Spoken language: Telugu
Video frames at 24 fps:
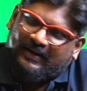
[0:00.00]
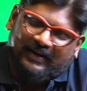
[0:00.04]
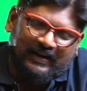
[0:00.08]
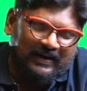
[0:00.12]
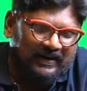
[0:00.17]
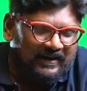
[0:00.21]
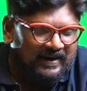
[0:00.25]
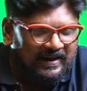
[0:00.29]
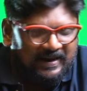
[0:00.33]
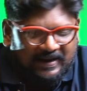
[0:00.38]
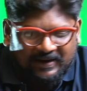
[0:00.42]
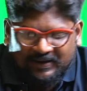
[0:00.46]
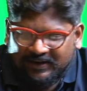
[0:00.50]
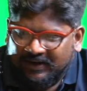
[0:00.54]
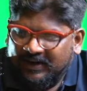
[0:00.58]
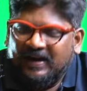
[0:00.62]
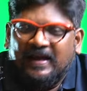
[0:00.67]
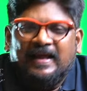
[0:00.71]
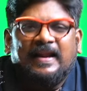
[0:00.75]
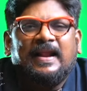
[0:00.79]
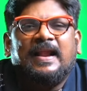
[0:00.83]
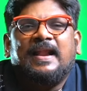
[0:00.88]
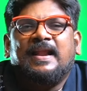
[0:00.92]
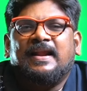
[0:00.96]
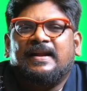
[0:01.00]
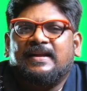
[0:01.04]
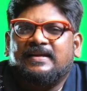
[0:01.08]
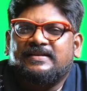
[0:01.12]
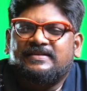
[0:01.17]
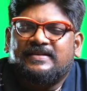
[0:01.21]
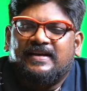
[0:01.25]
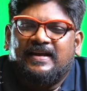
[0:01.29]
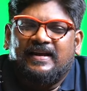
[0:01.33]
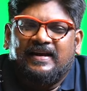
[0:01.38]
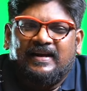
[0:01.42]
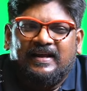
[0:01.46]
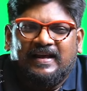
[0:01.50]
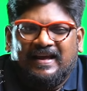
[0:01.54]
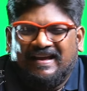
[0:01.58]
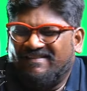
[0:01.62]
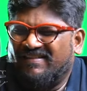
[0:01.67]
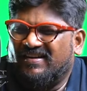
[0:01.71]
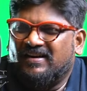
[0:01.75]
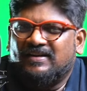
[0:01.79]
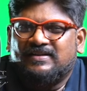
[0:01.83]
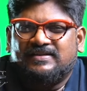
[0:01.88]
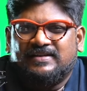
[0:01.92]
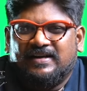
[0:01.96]
ఎన్ని ఎన్ని నేరాలైనా చేయని
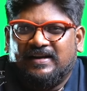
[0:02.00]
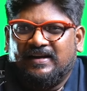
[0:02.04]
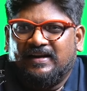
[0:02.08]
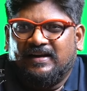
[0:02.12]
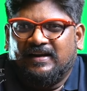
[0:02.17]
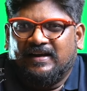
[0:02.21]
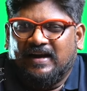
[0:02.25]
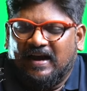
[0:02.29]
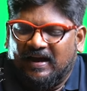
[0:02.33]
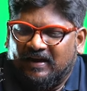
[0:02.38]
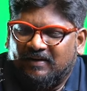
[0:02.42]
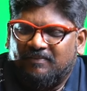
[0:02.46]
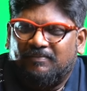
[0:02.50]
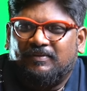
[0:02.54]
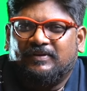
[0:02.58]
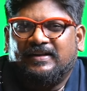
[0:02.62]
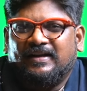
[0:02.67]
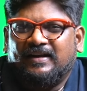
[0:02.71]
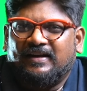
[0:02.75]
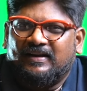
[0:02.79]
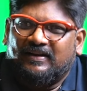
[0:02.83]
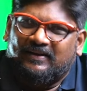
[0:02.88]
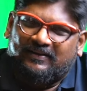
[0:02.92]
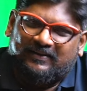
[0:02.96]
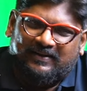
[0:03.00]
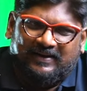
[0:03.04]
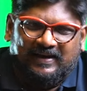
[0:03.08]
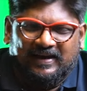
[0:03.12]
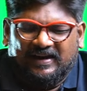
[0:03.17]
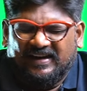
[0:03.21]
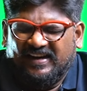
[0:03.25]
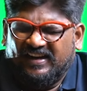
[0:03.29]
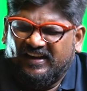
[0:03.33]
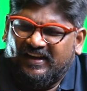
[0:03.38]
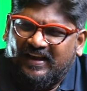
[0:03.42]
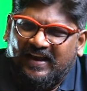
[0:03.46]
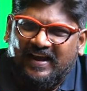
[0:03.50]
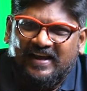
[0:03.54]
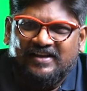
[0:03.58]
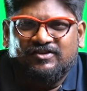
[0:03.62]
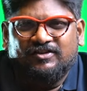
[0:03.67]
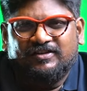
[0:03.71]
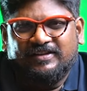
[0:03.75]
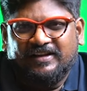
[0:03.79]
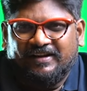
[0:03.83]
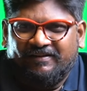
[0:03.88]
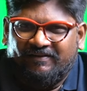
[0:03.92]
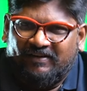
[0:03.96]
ఏమైనా చేయని కాకపోతే అంటే కేసు
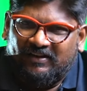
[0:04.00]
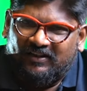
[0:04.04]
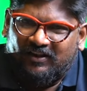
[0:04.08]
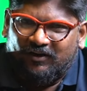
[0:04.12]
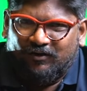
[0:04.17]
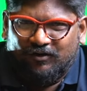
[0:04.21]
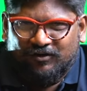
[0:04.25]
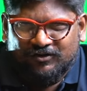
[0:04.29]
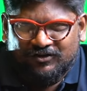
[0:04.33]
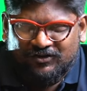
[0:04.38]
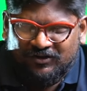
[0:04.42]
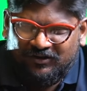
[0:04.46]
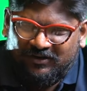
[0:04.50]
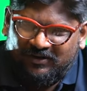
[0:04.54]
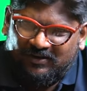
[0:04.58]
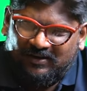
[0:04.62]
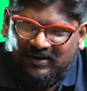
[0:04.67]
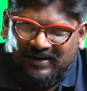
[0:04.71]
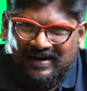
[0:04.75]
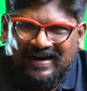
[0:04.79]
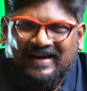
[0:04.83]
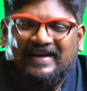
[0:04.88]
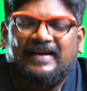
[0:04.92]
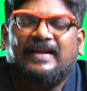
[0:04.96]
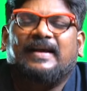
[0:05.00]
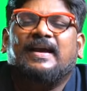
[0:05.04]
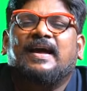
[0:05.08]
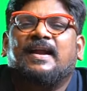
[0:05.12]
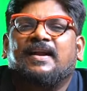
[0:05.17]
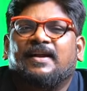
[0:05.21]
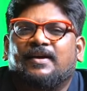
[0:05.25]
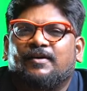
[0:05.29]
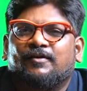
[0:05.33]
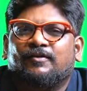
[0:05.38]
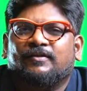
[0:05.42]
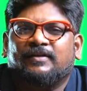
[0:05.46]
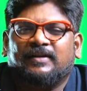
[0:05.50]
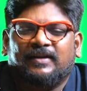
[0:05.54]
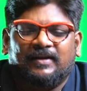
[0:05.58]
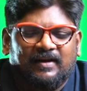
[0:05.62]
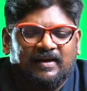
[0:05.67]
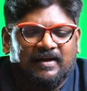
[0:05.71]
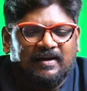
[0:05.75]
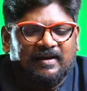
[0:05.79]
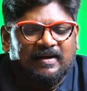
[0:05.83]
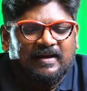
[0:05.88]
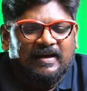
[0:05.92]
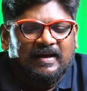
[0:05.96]
తీవ్రత కొంచెం గట్టిగానే ఉంది
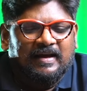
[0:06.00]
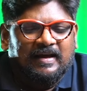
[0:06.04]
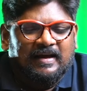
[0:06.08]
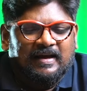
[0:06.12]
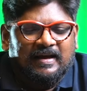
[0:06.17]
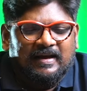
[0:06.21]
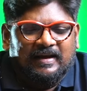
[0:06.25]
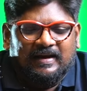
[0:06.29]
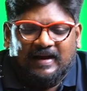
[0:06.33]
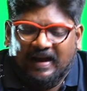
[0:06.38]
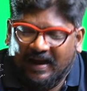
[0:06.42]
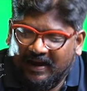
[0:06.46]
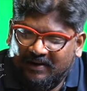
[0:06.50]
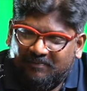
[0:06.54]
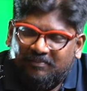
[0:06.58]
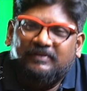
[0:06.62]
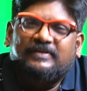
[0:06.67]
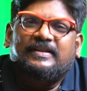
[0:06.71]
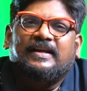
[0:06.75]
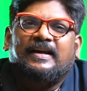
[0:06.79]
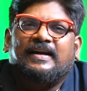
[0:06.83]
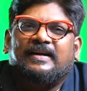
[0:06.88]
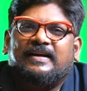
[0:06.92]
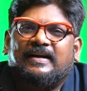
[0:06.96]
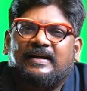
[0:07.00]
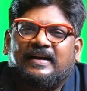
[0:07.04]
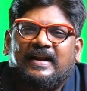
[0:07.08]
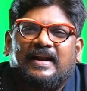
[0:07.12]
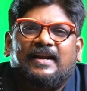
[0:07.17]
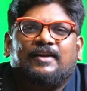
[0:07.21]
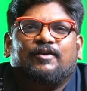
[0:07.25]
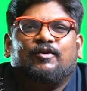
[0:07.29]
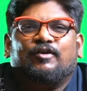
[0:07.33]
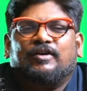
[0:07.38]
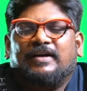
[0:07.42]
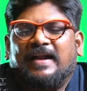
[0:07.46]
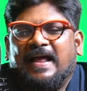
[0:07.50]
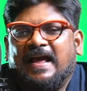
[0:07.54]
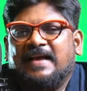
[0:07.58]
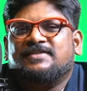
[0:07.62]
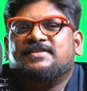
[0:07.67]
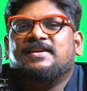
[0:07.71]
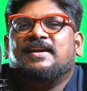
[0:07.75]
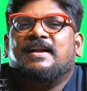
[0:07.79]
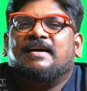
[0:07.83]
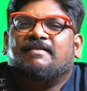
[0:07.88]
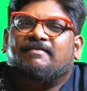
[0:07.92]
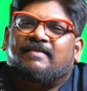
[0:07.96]
కాకపోతే ఏంటంటే ఆయనకు ఒక
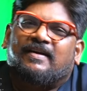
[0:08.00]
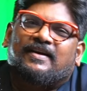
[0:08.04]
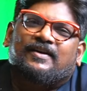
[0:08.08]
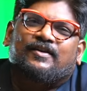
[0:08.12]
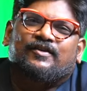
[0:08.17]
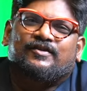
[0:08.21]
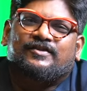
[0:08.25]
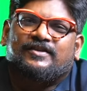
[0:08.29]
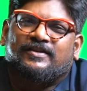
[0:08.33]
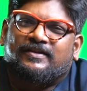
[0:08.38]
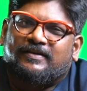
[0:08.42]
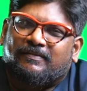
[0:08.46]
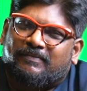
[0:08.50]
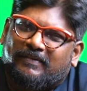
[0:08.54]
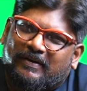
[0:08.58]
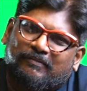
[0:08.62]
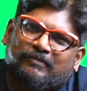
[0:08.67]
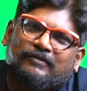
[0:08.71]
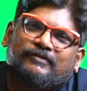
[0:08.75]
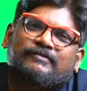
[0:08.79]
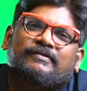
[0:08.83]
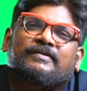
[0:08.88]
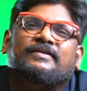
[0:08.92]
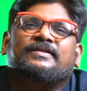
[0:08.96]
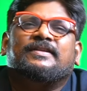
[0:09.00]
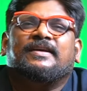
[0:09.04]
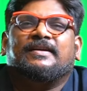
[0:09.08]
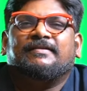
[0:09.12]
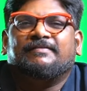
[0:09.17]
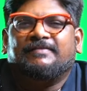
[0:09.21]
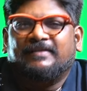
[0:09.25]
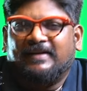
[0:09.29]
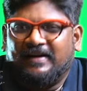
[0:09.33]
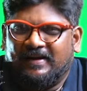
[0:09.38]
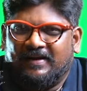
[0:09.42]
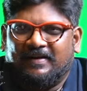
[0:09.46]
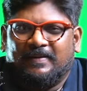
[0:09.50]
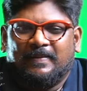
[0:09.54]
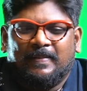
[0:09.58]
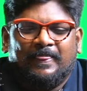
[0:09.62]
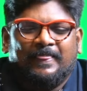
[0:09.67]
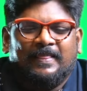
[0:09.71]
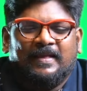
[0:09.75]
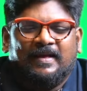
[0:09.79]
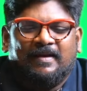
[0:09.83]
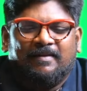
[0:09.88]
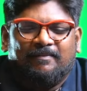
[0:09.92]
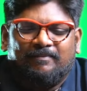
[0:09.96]
నేషనల్ అవార్డు వచ్చింది ప్రభుత్వం తరఫునే
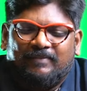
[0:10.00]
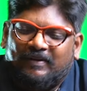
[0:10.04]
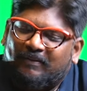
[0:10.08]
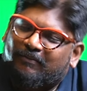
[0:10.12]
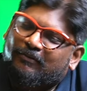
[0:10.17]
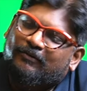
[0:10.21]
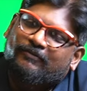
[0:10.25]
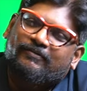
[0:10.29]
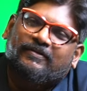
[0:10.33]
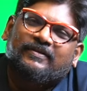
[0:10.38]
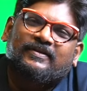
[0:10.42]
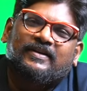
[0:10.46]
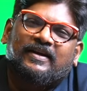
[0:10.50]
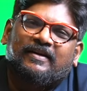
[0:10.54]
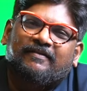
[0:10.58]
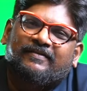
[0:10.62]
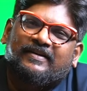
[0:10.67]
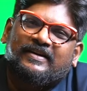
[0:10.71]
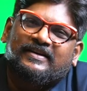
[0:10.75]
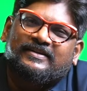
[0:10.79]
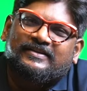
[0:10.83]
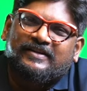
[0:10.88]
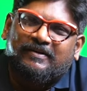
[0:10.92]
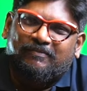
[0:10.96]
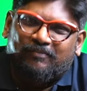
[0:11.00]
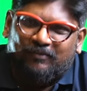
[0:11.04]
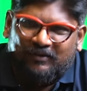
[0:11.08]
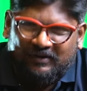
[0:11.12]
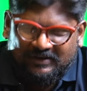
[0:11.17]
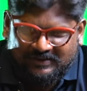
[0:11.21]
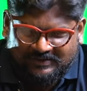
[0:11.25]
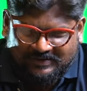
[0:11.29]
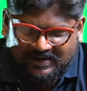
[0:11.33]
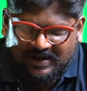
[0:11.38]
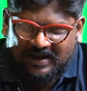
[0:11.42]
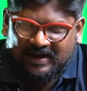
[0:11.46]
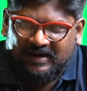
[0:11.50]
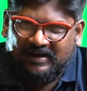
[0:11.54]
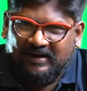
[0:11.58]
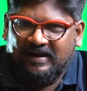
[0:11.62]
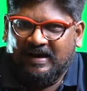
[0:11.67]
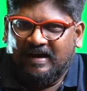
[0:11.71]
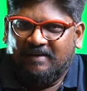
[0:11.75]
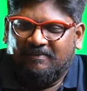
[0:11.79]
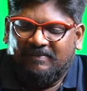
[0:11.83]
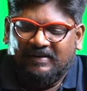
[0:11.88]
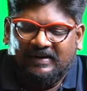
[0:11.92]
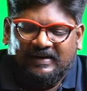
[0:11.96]
ప్రభుత్వం తరఫున ఇచ్చే పురస్కారం
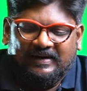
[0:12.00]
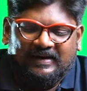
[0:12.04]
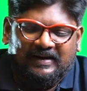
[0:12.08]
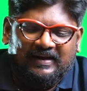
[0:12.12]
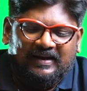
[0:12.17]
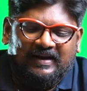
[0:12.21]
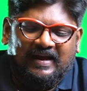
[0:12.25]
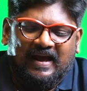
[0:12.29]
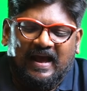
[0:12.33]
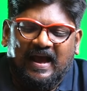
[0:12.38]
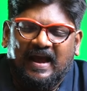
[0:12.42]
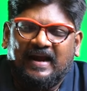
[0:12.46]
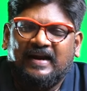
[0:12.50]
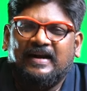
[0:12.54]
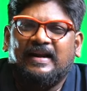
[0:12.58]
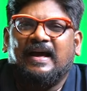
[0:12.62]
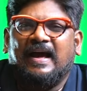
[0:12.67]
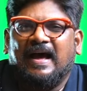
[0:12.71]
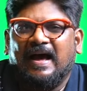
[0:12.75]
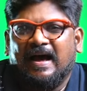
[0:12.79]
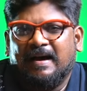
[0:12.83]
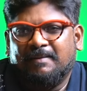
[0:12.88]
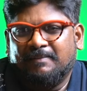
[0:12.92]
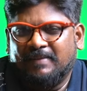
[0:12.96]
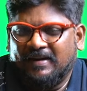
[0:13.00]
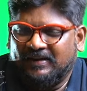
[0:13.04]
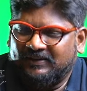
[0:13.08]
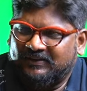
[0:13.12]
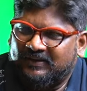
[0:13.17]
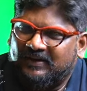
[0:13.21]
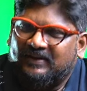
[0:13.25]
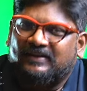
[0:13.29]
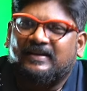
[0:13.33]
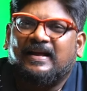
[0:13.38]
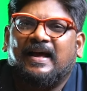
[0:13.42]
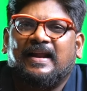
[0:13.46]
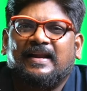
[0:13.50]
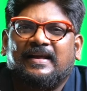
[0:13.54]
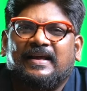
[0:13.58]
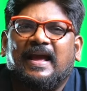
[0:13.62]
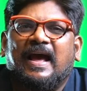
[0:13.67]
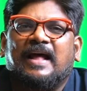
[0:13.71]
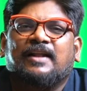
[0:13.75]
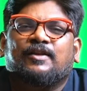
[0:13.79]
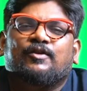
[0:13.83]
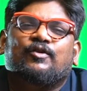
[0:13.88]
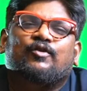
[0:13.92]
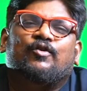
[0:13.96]
కాబట్టి ఆయన ఆ మాత్రం దానికి
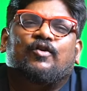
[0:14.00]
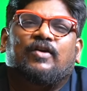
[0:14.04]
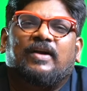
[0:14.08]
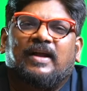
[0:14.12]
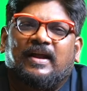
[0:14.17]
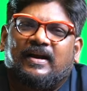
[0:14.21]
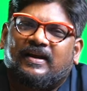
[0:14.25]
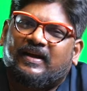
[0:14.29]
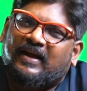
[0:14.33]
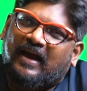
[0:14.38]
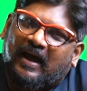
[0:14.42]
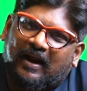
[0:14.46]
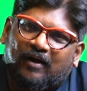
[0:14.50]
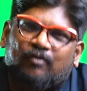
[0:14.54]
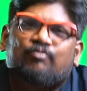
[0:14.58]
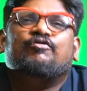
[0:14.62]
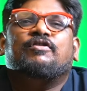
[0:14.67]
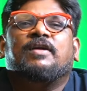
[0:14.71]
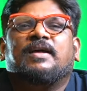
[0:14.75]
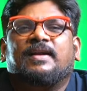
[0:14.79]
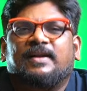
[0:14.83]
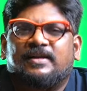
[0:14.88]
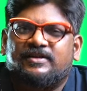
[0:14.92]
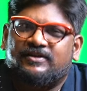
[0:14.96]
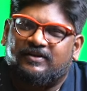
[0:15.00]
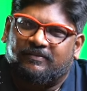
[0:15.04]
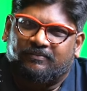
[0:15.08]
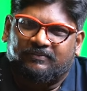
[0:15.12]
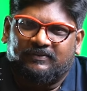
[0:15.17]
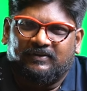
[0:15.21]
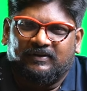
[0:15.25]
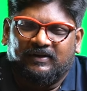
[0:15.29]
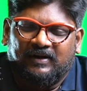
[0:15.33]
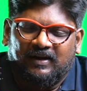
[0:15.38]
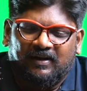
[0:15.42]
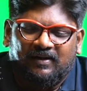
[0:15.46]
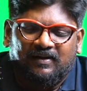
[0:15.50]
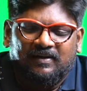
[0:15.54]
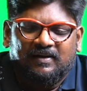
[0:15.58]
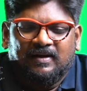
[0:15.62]
అందుకోవడానికి అర్హుడనే చెప్తున్నా